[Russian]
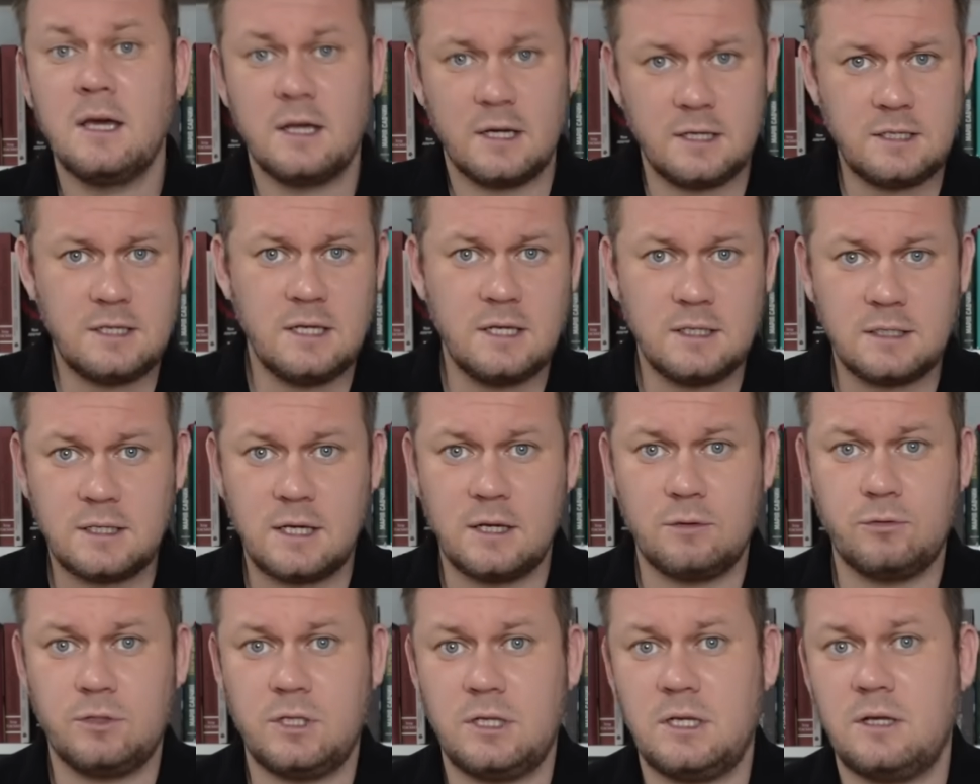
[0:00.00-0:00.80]

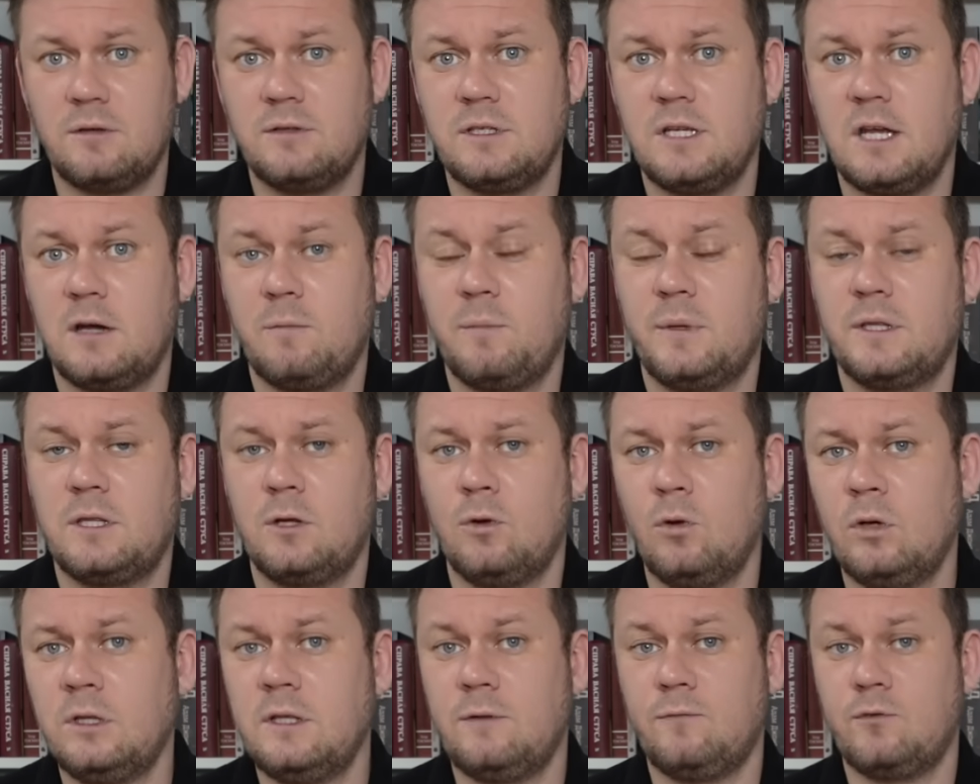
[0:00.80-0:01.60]
российских вот этих всех
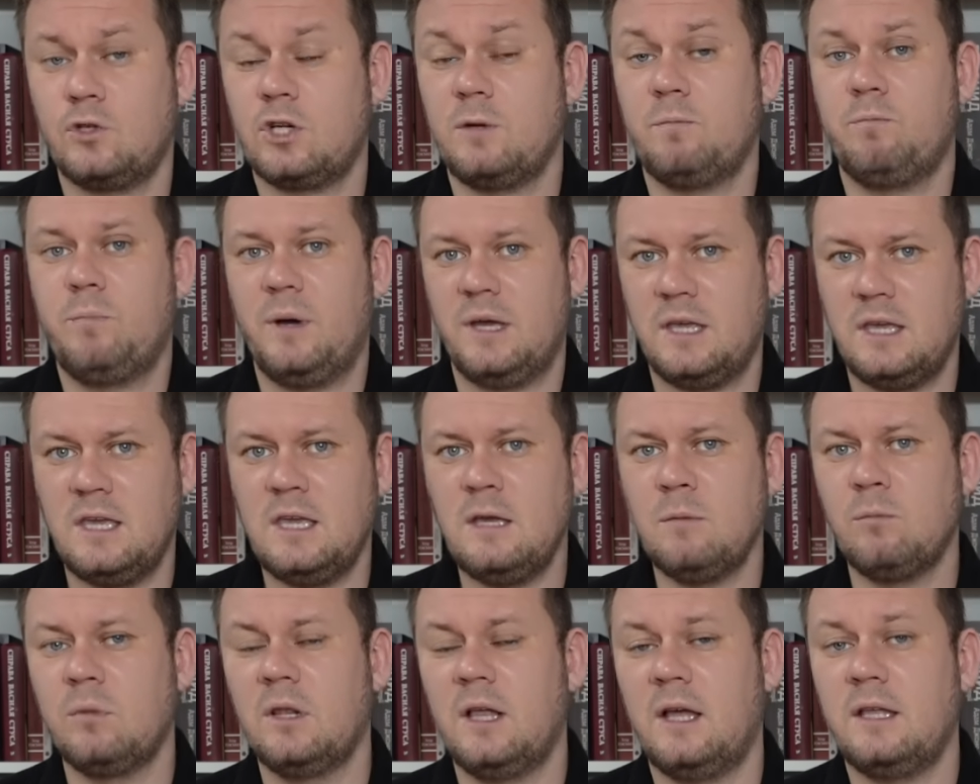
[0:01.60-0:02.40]
патриотов уже
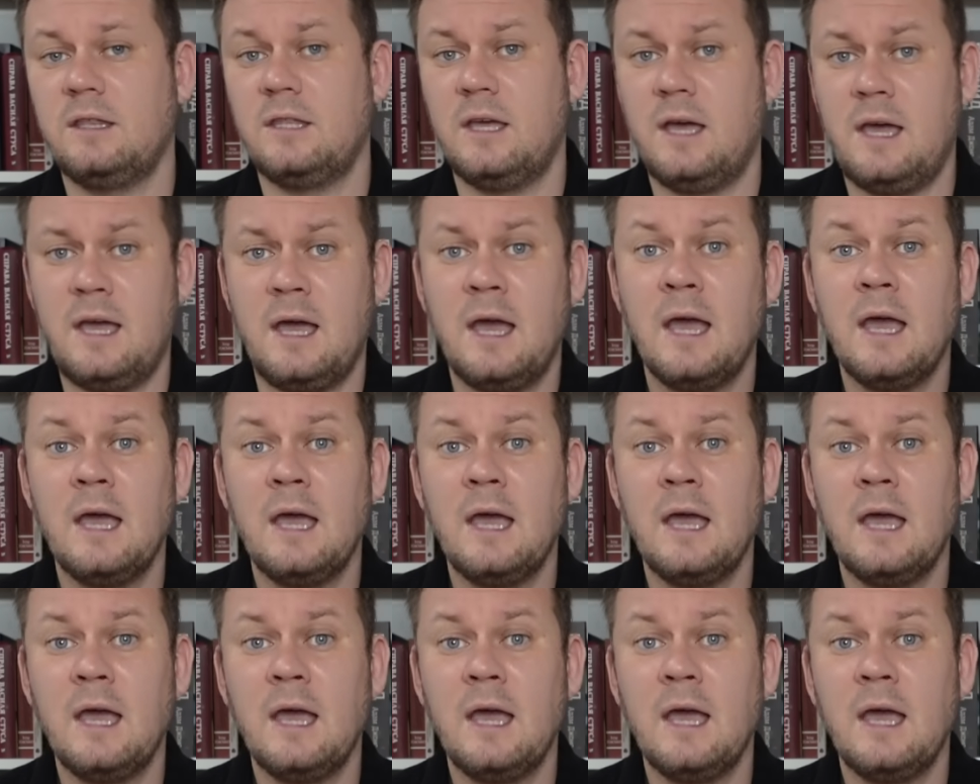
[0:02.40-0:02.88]
погибло, да,